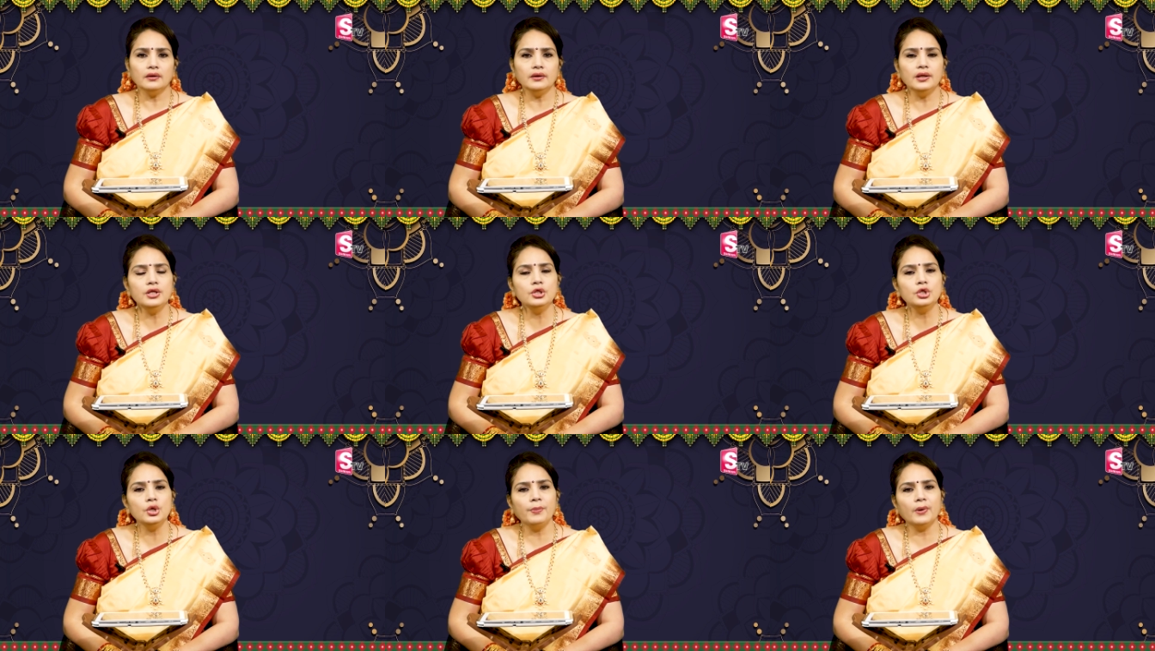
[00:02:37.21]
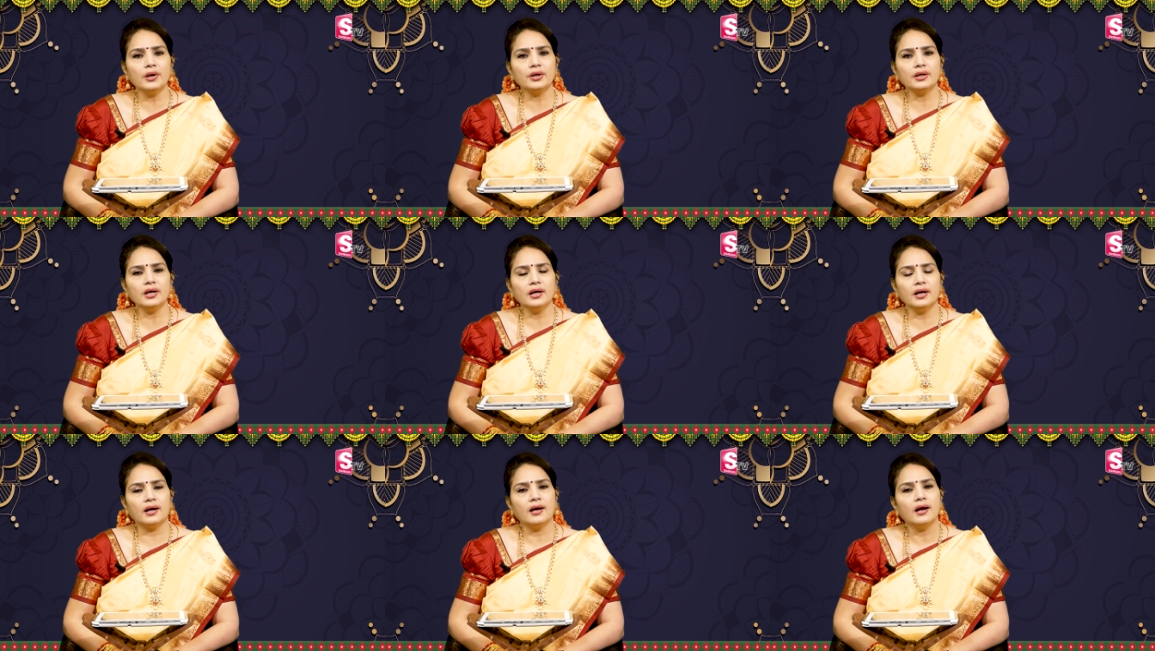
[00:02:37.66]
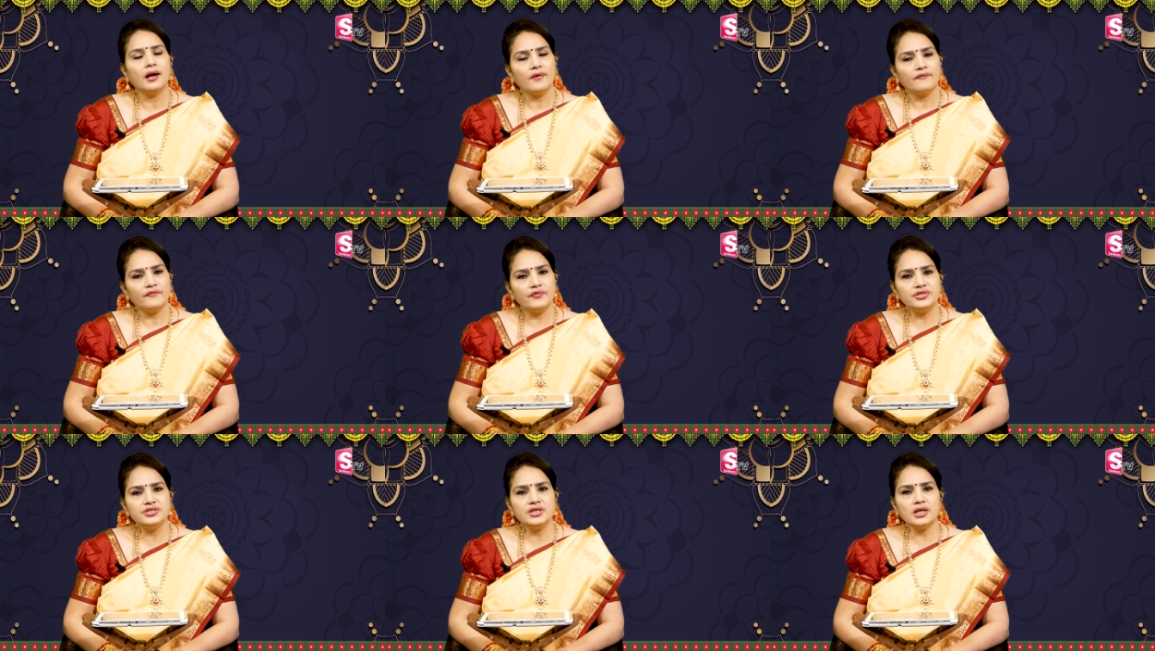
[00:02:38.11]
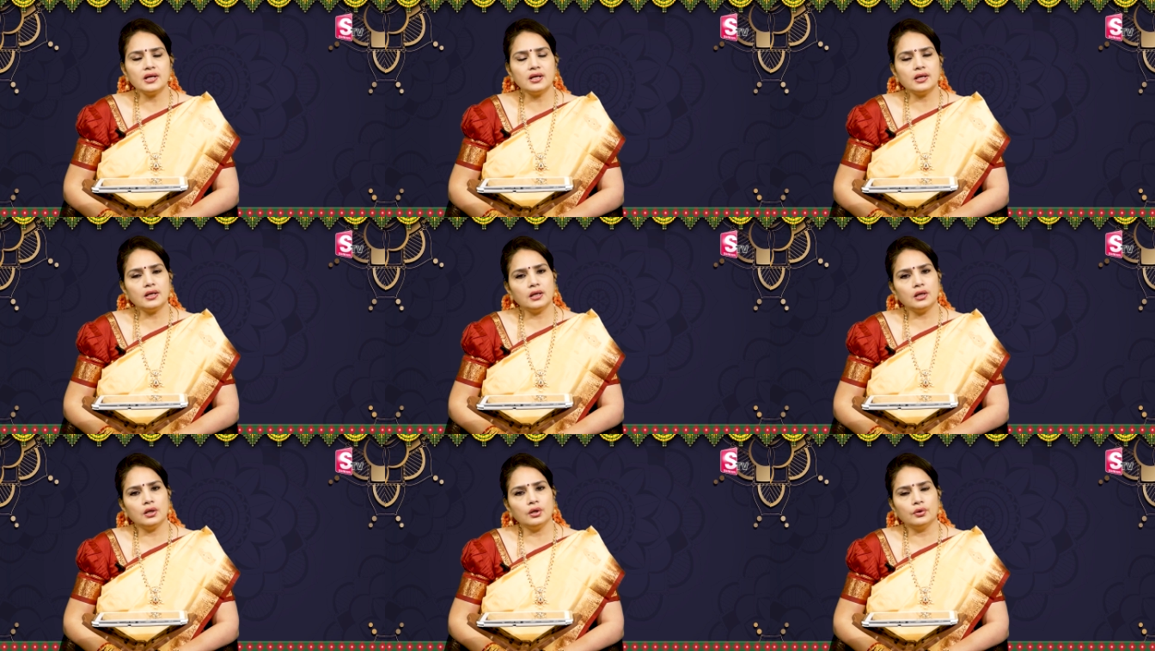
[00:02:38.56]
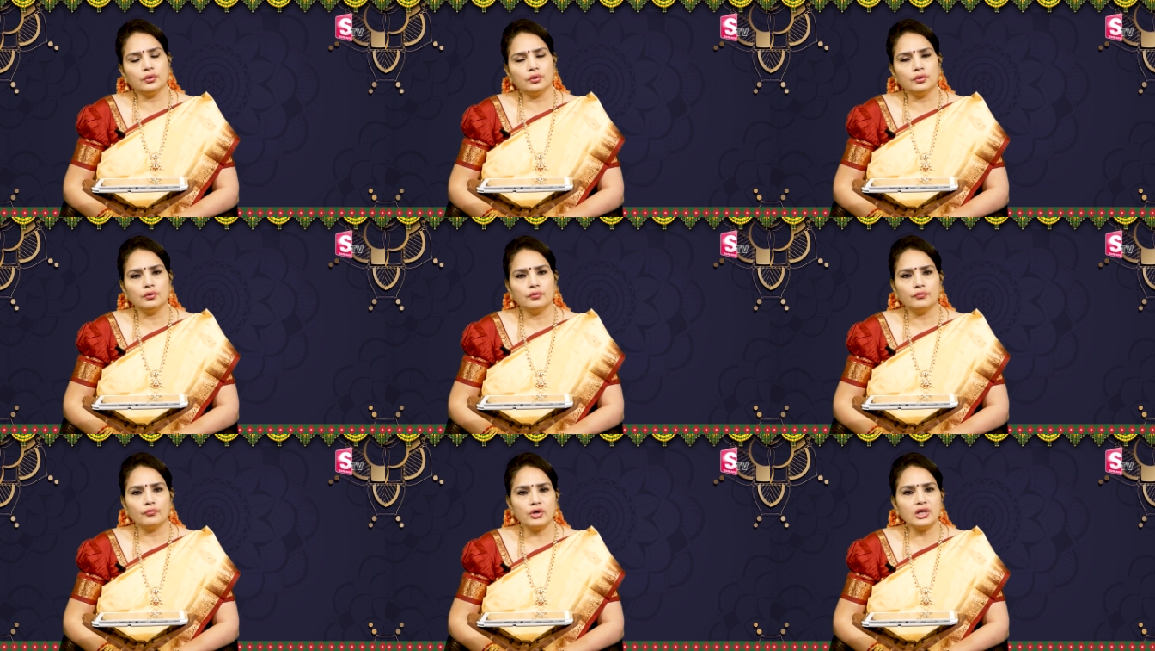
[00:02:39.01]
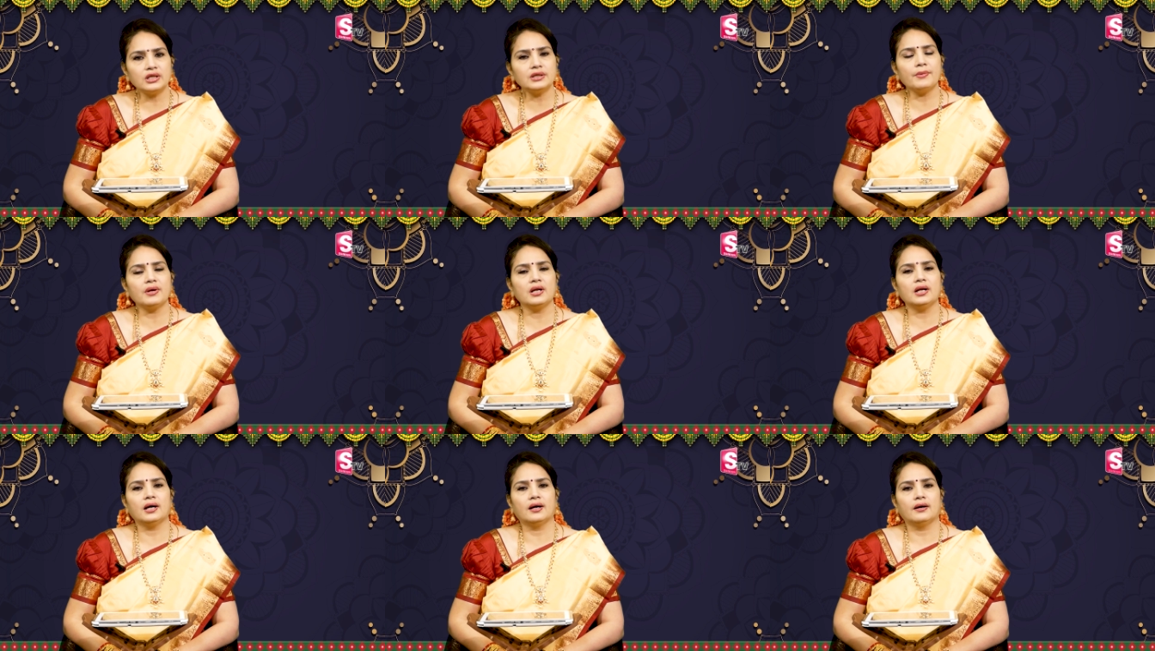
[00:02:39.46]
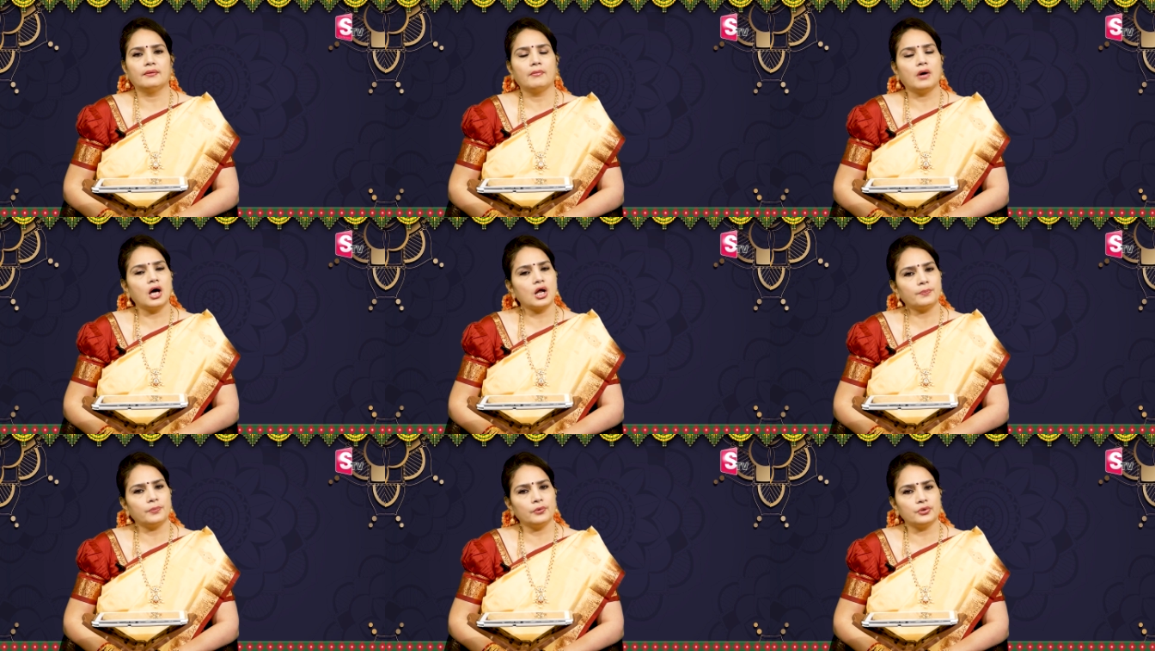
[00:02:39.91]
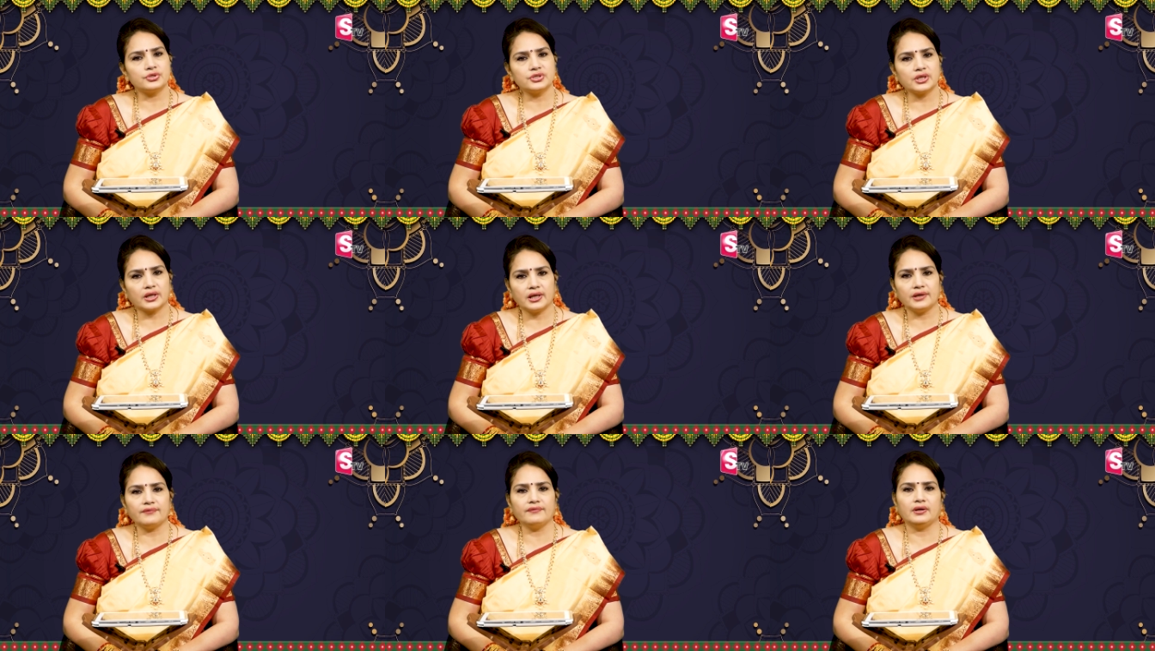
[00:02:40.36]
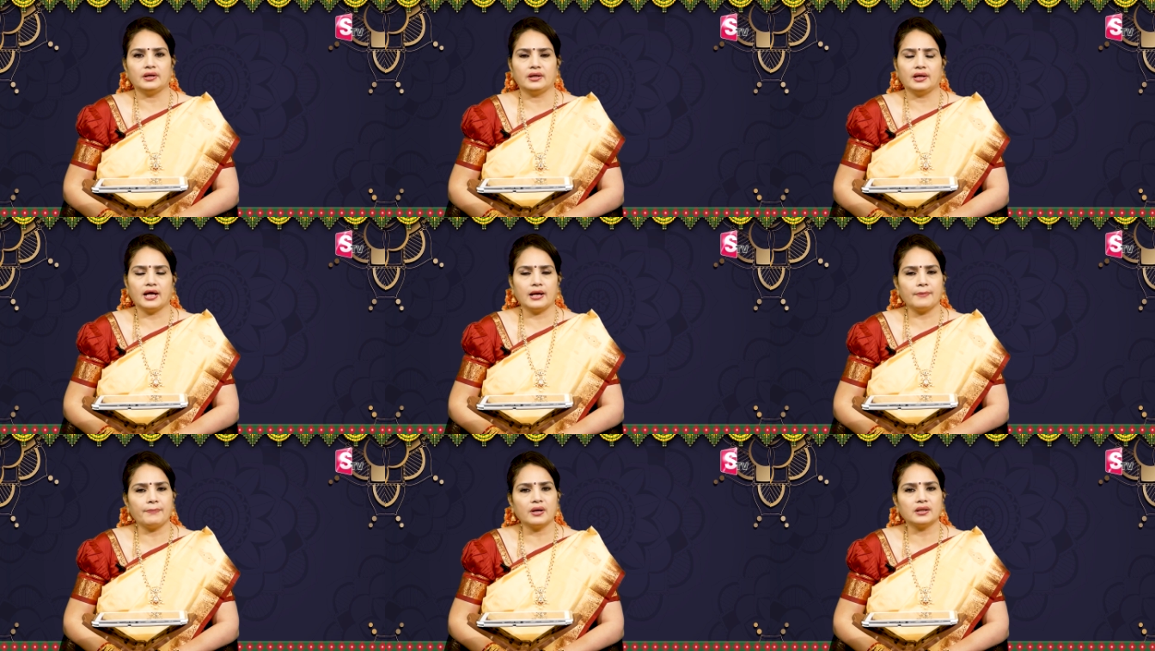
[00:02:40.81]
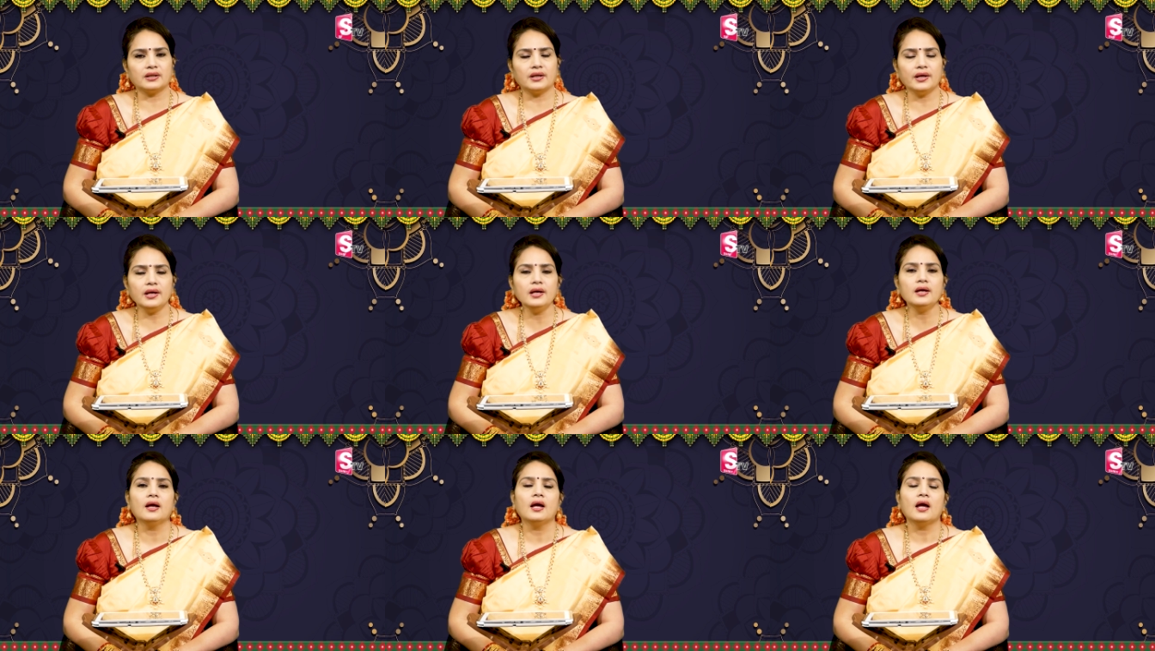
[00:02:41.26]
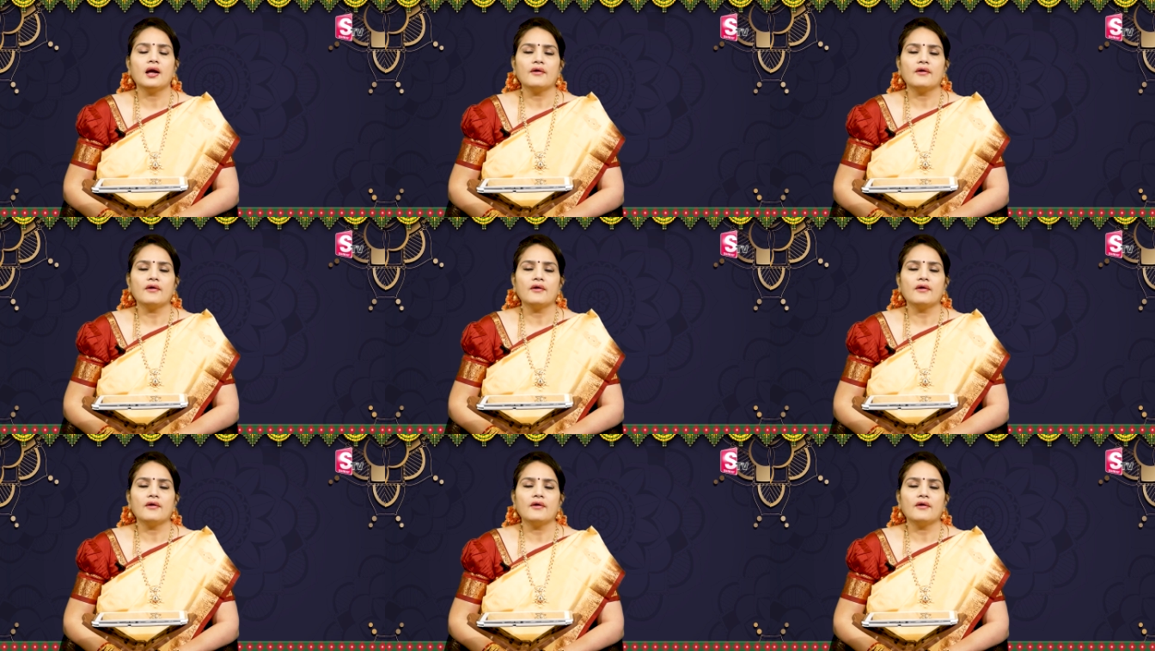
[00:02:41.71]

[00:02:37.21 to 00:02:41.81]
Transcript: దీంతో పాటుగా విద్యారంగంలో ఉన్నతమైన మార్పులు చక్కటివి ఏర్పడతాయి